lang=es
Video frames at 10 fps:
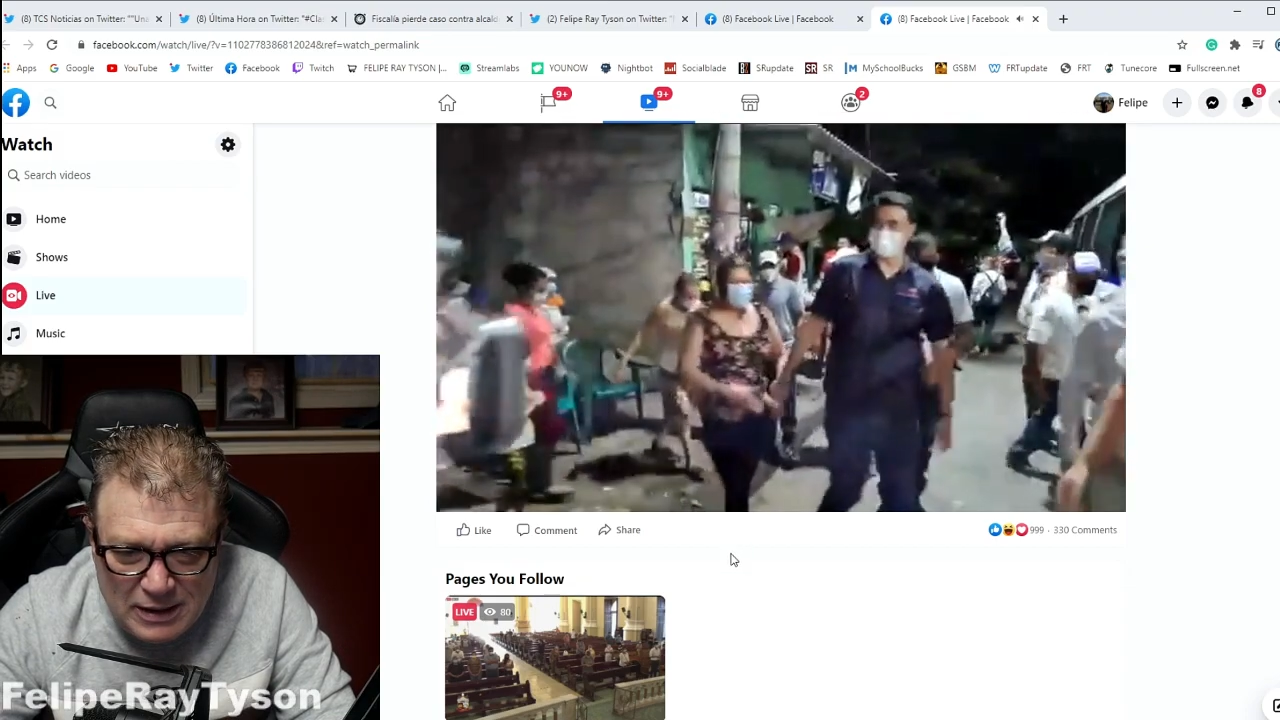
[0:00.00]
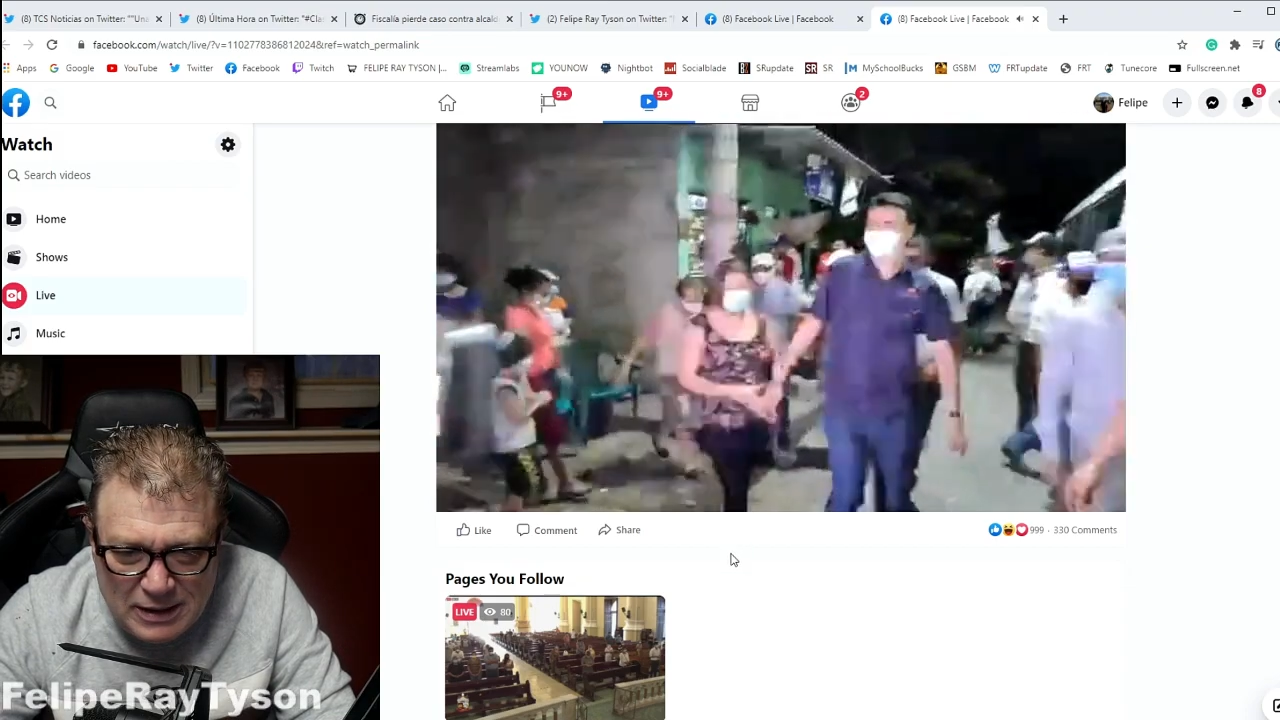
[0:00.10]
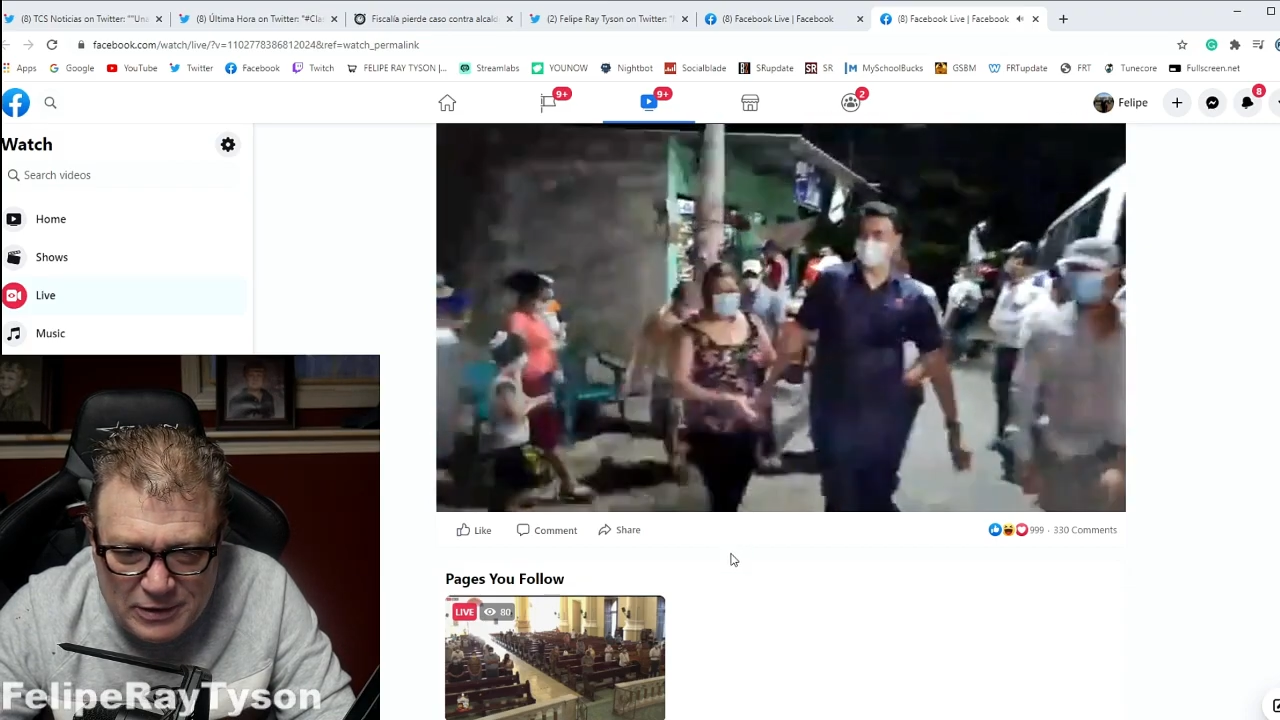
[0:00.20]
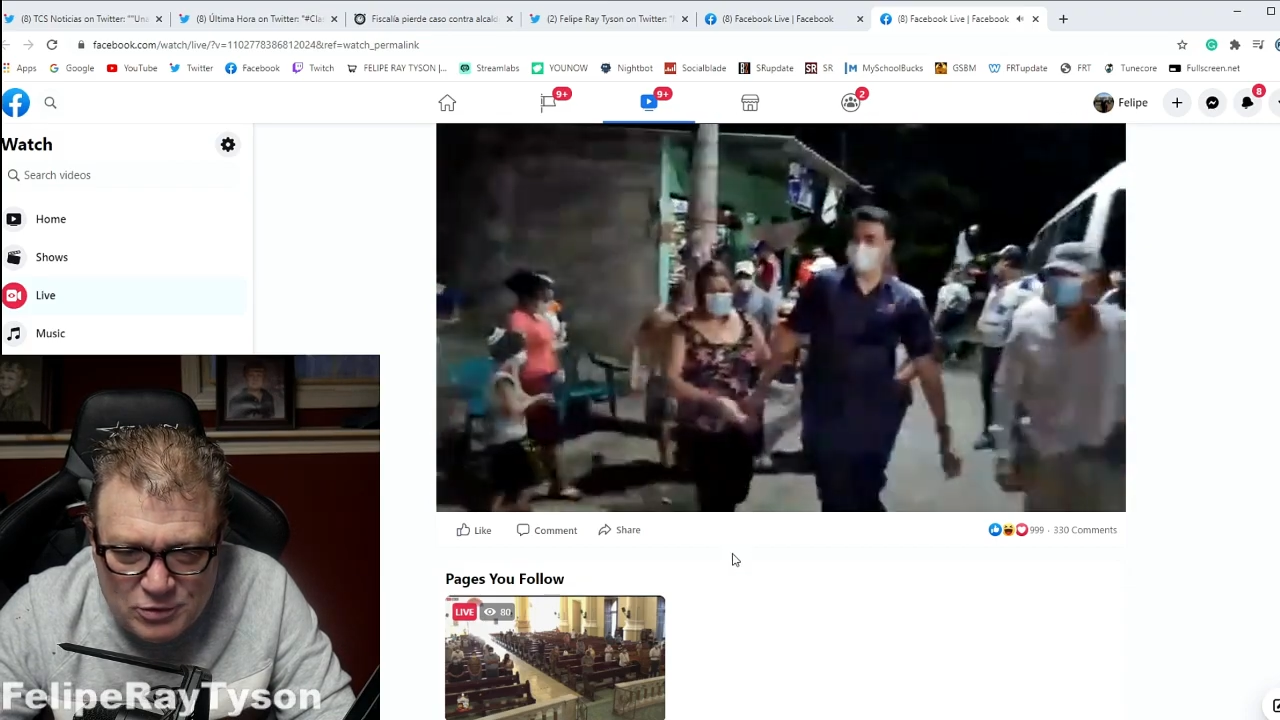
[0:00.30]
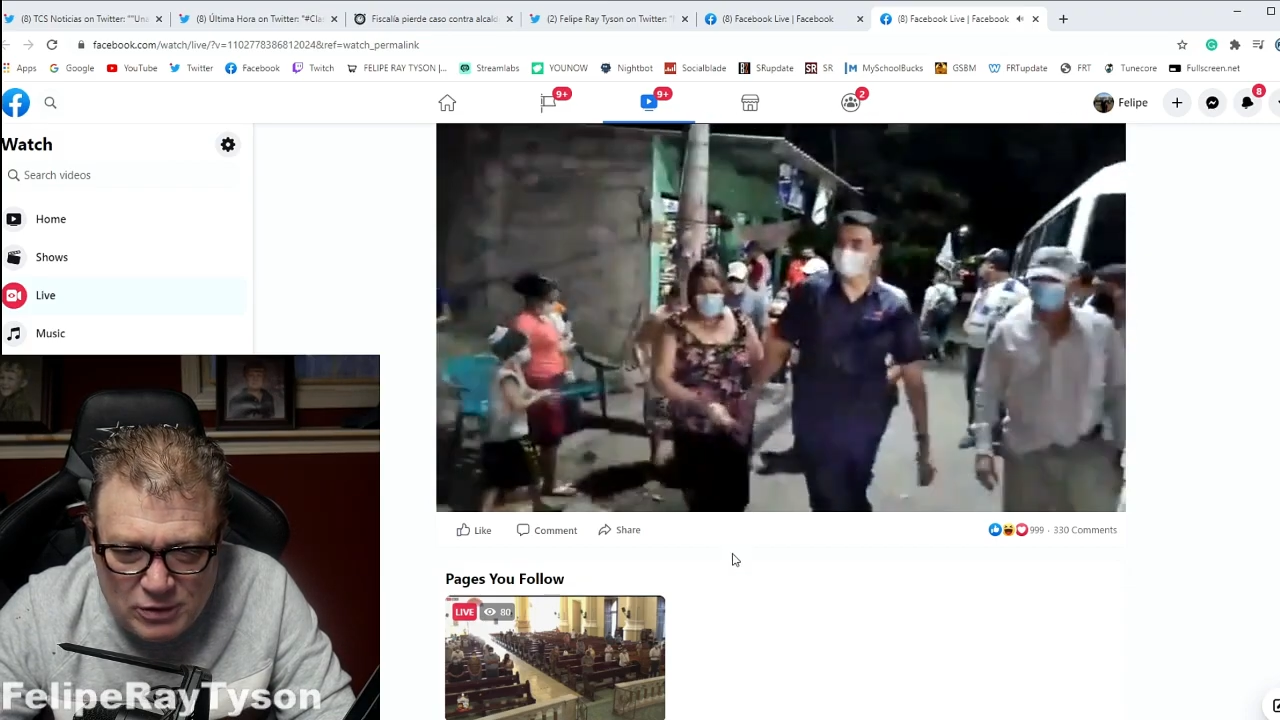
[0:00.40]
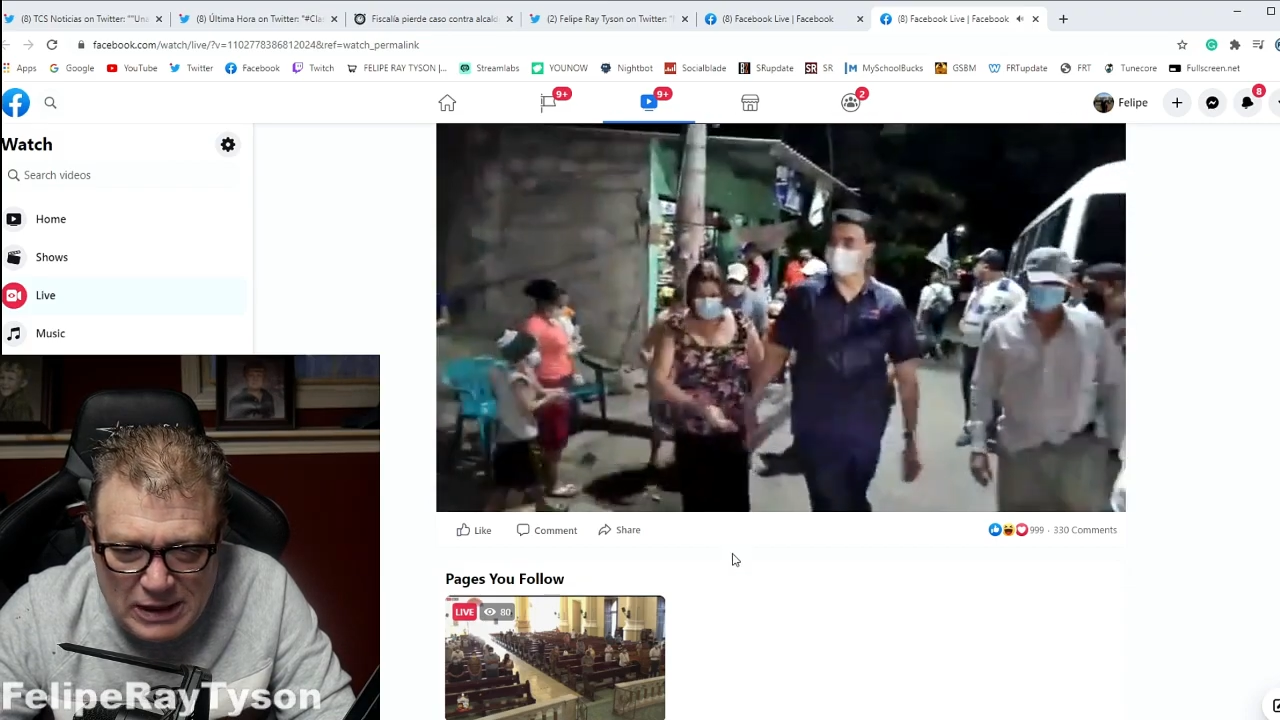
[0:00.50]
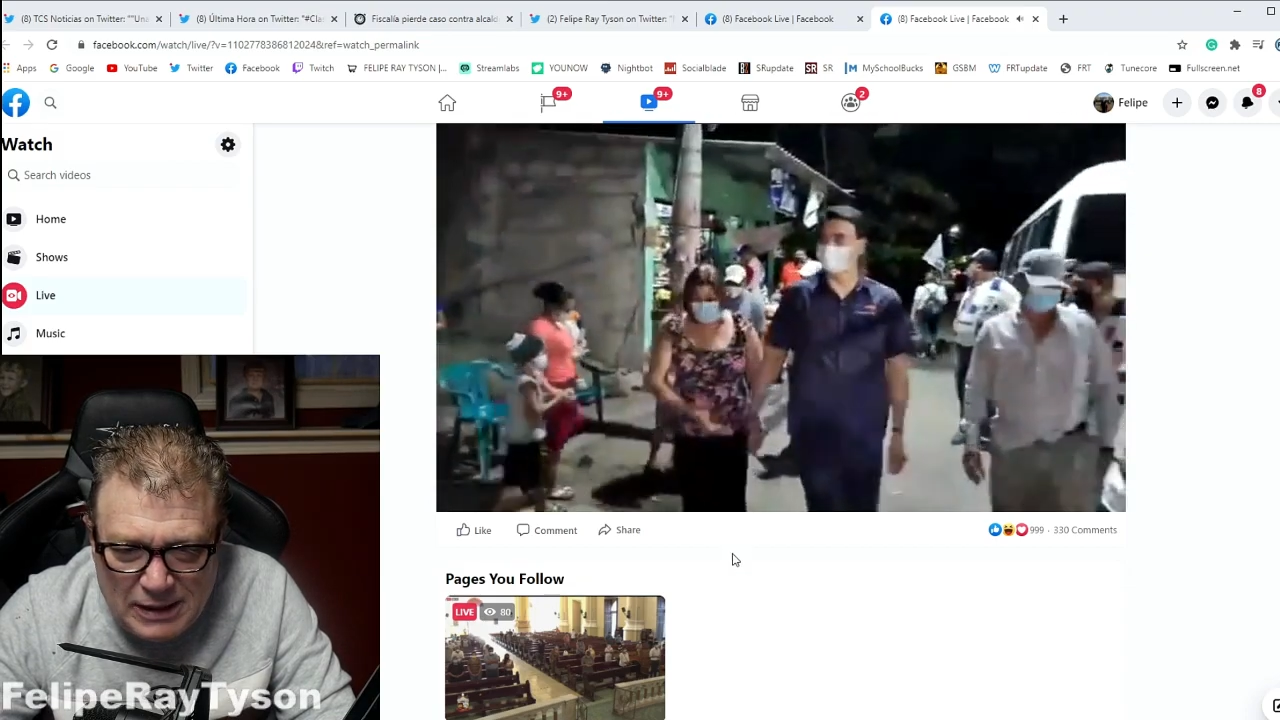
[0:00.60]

la agarró de